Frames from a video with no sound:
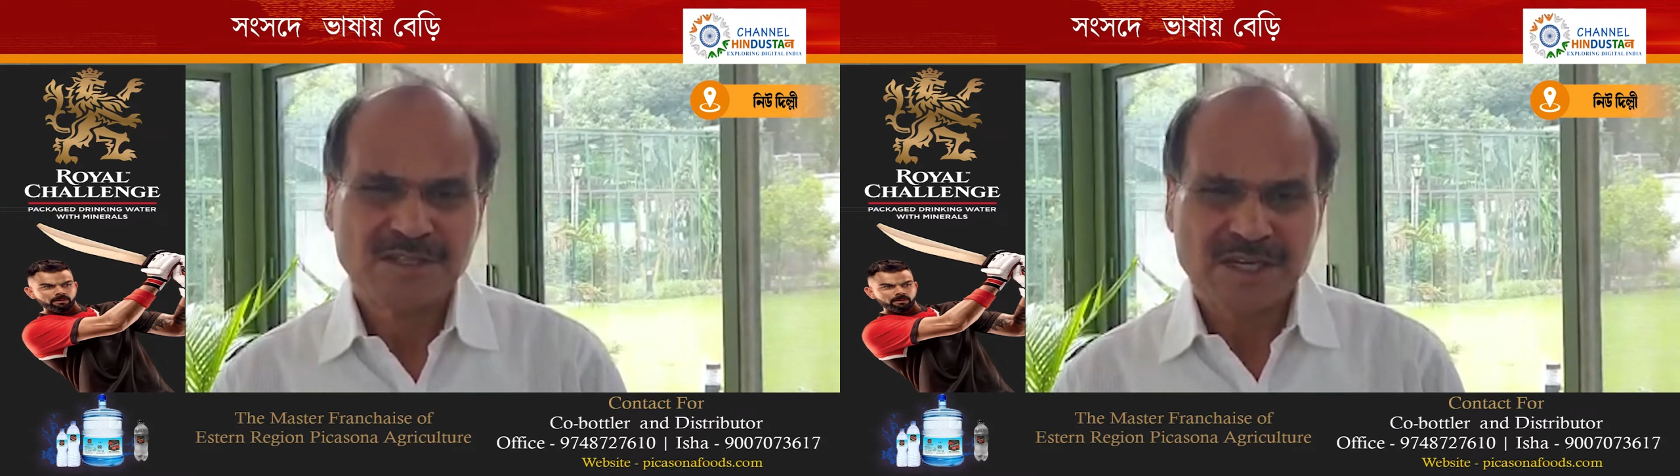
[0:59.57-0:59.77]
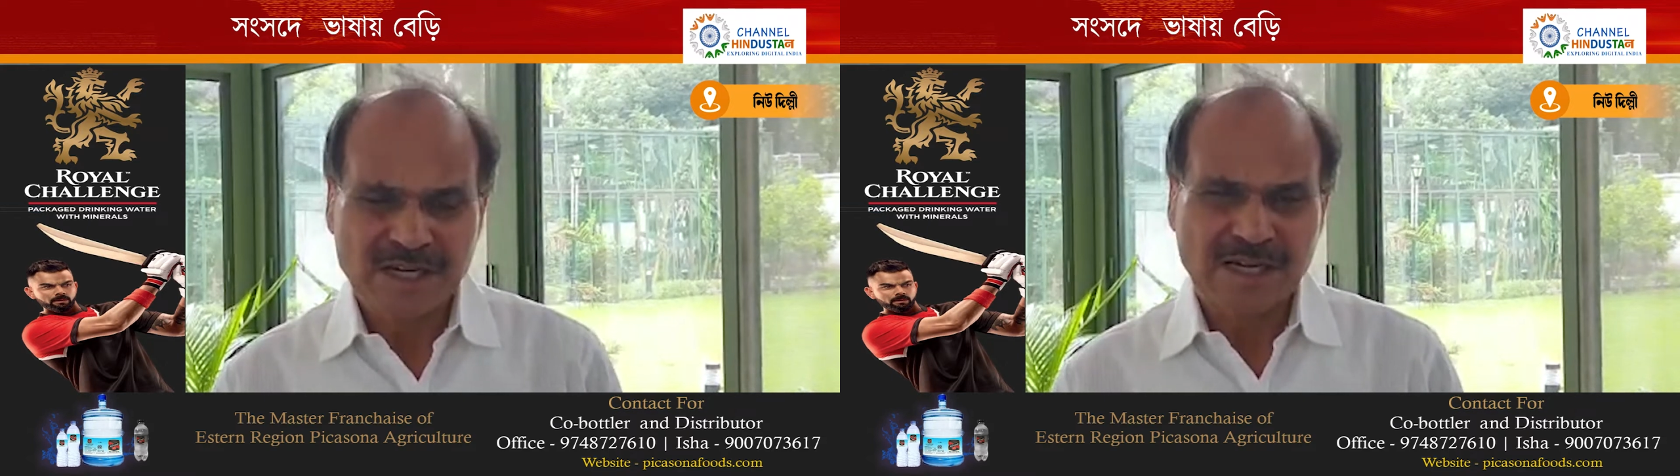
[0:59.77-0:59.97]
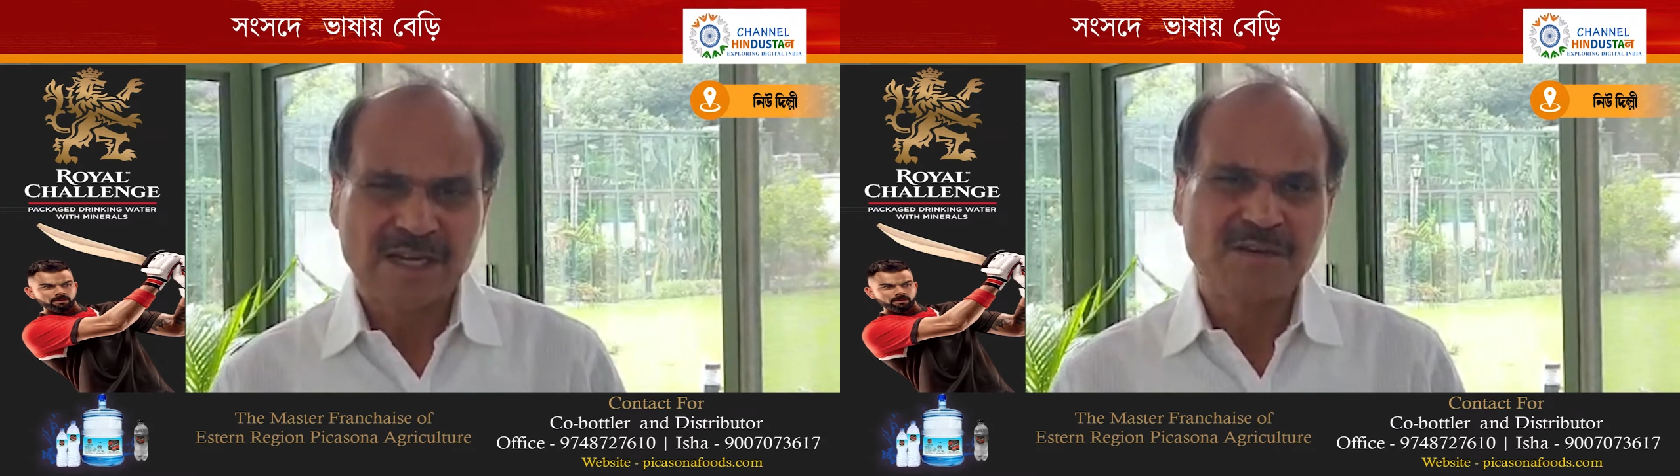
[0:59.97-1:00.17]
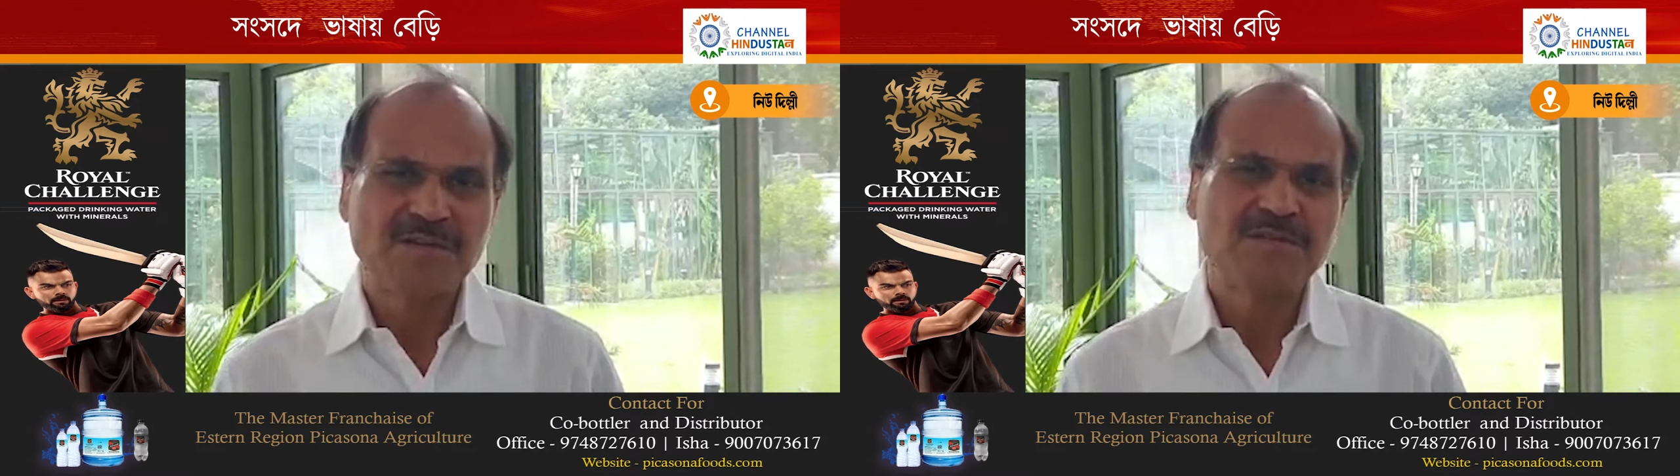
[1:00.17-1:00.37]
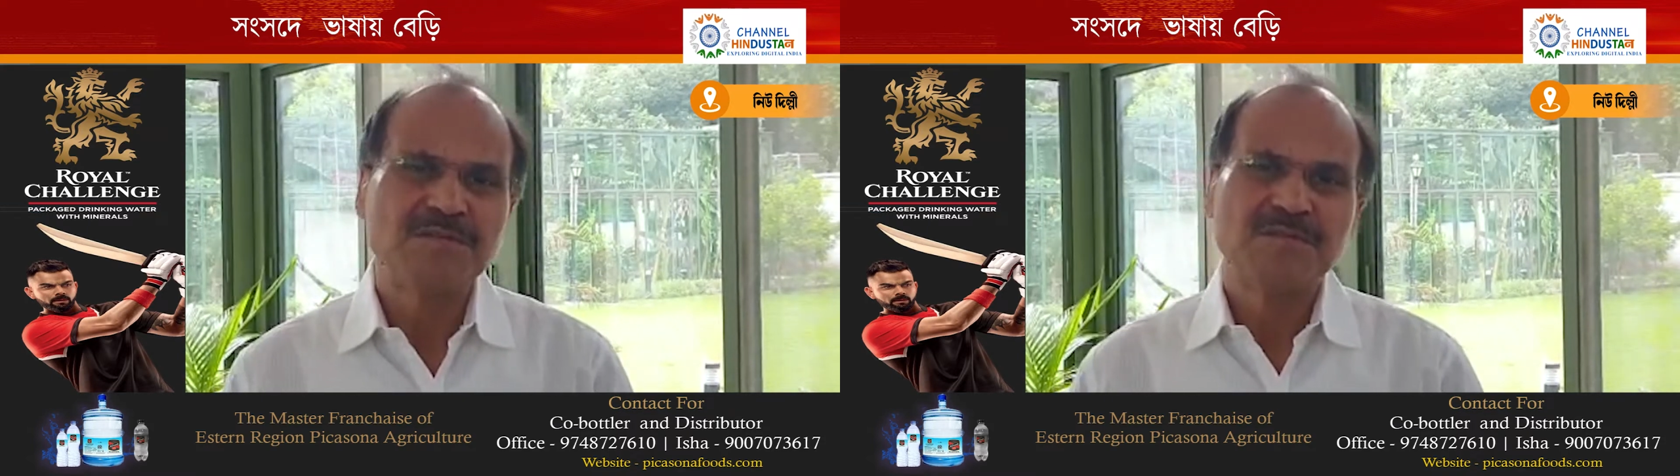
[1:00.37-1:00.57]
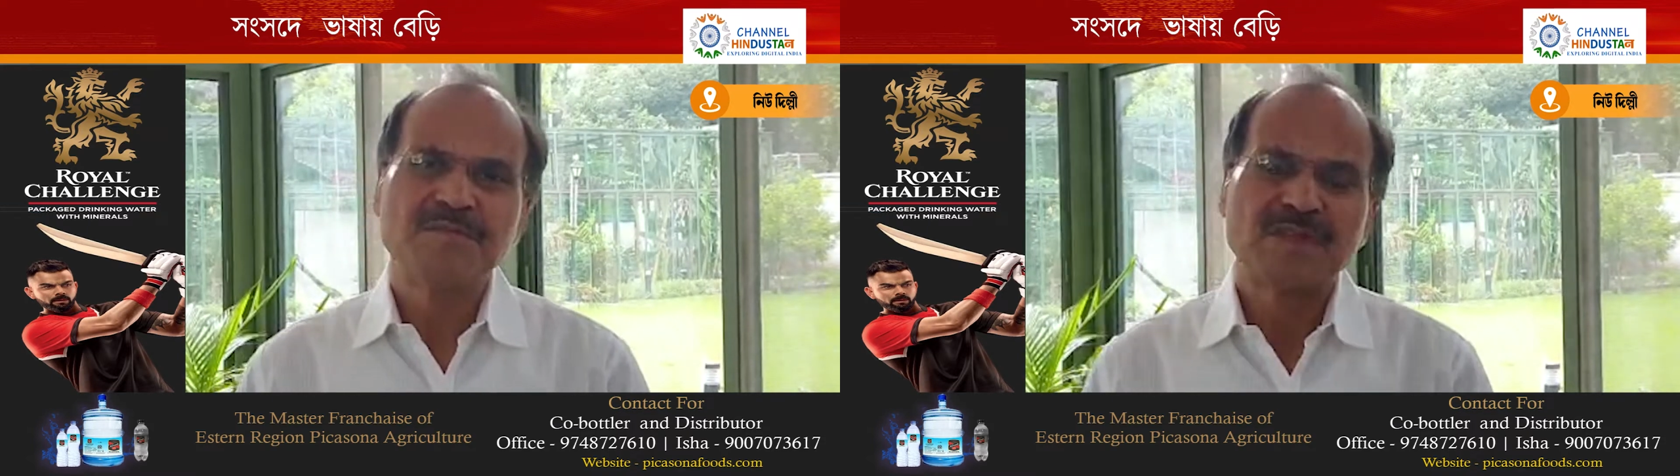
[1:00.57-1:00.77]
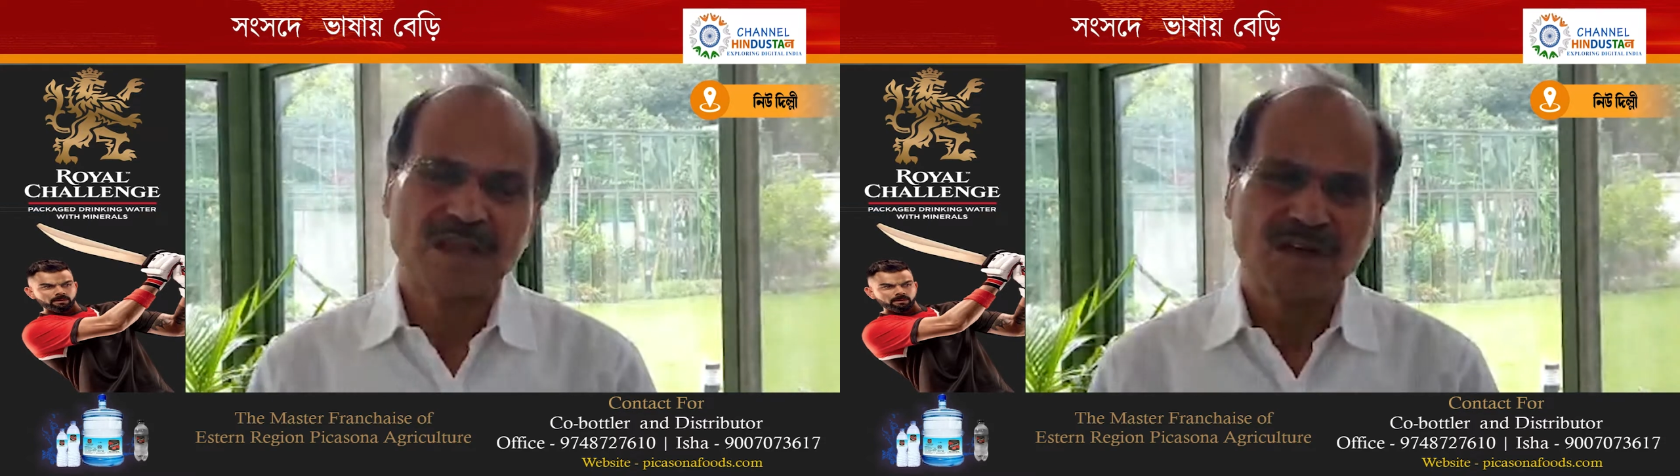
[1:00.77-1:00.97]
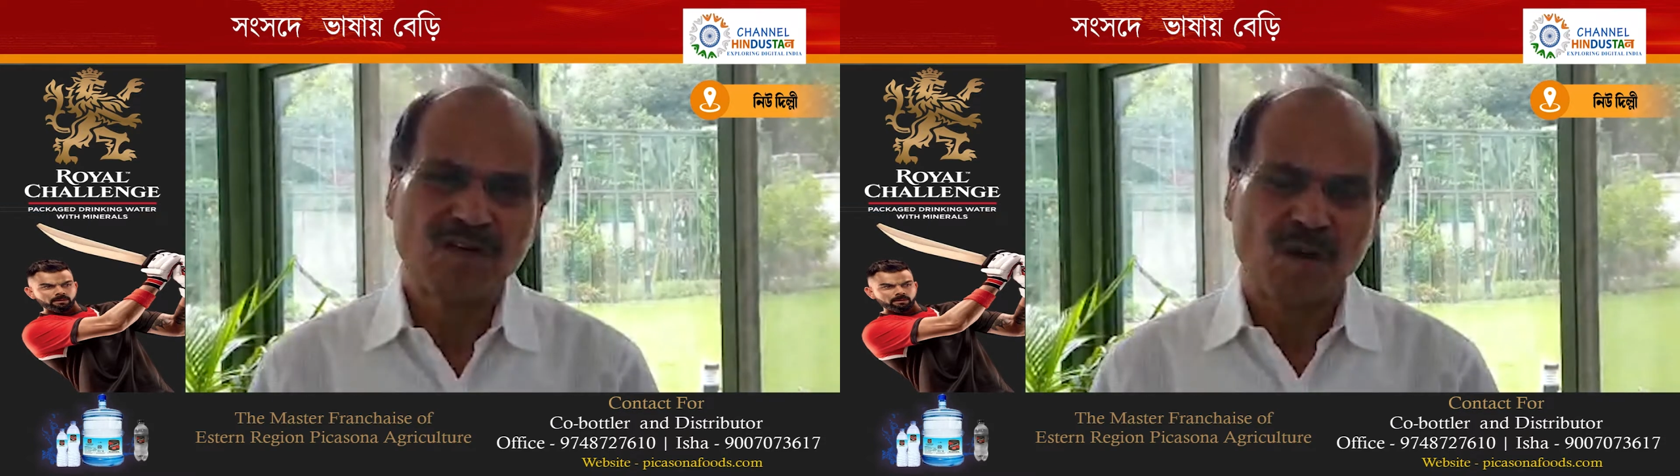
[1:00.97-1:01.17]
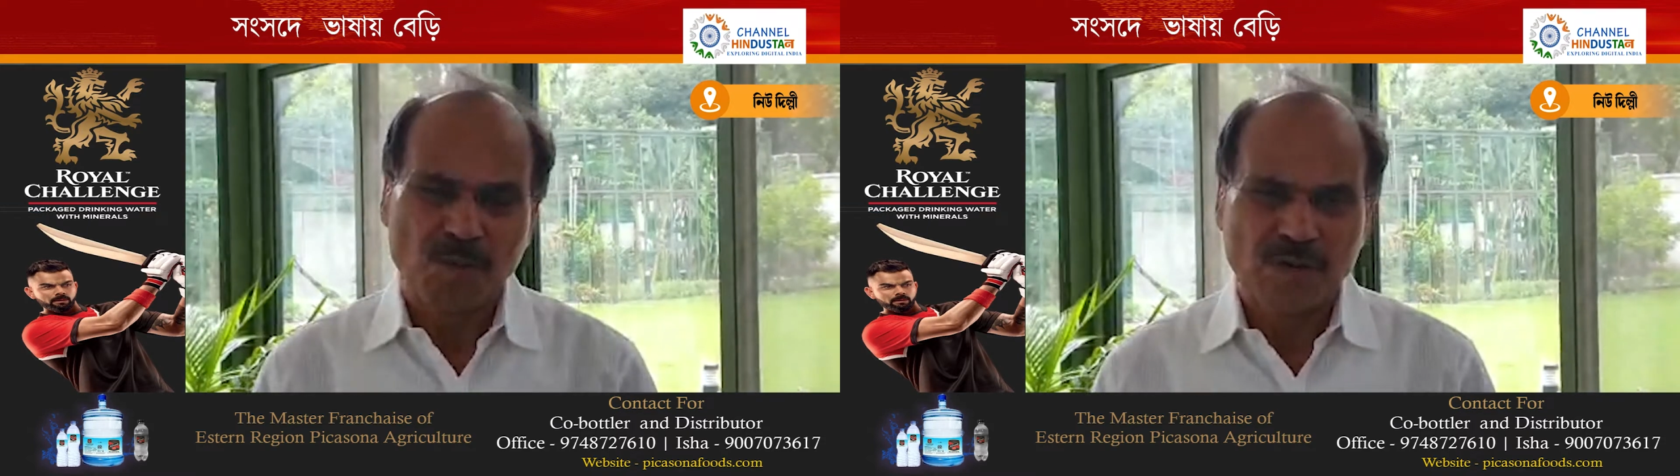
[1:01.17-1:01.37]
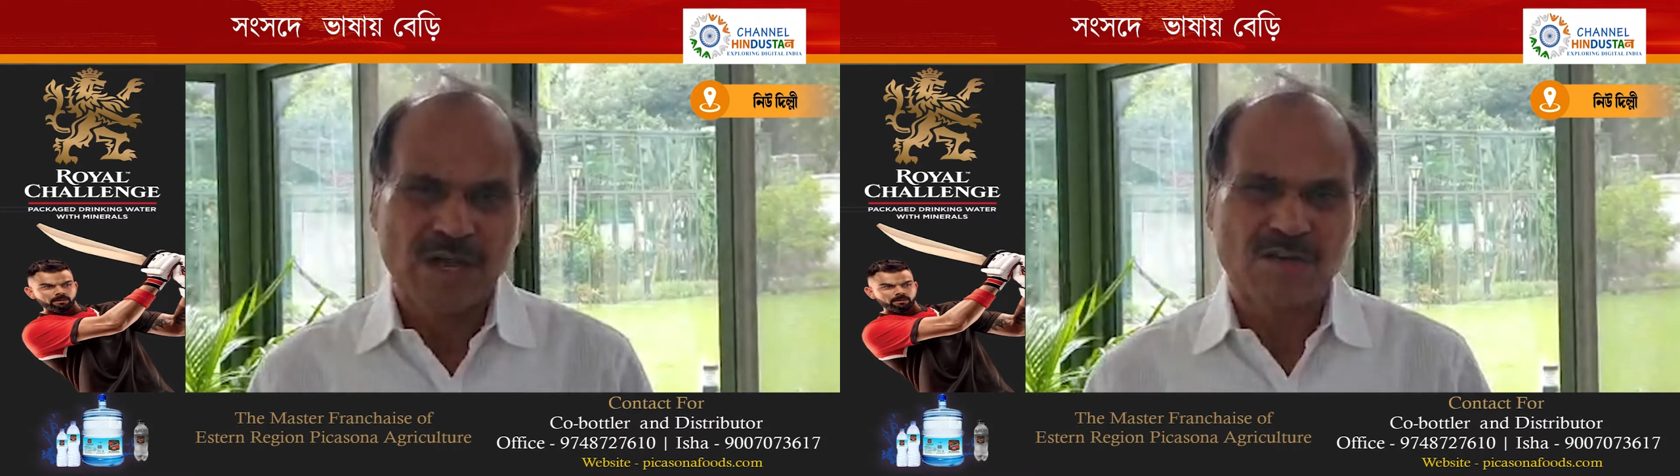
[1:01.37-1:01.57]
সেটাকেও
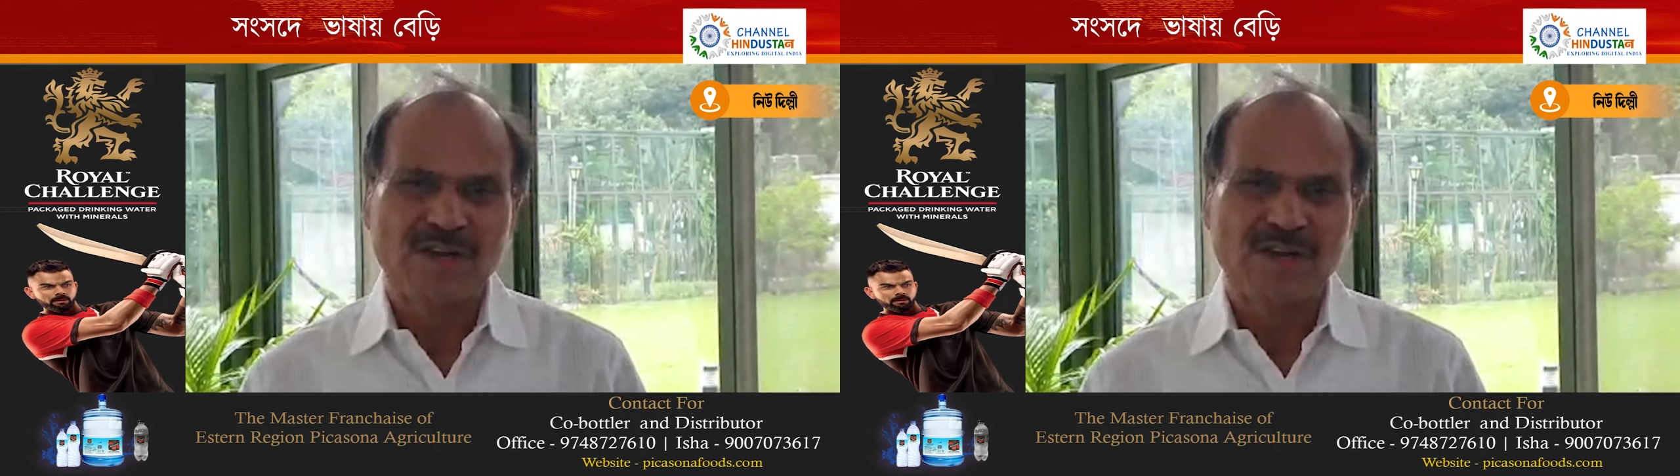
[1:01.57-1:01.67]
অবজ্ঞা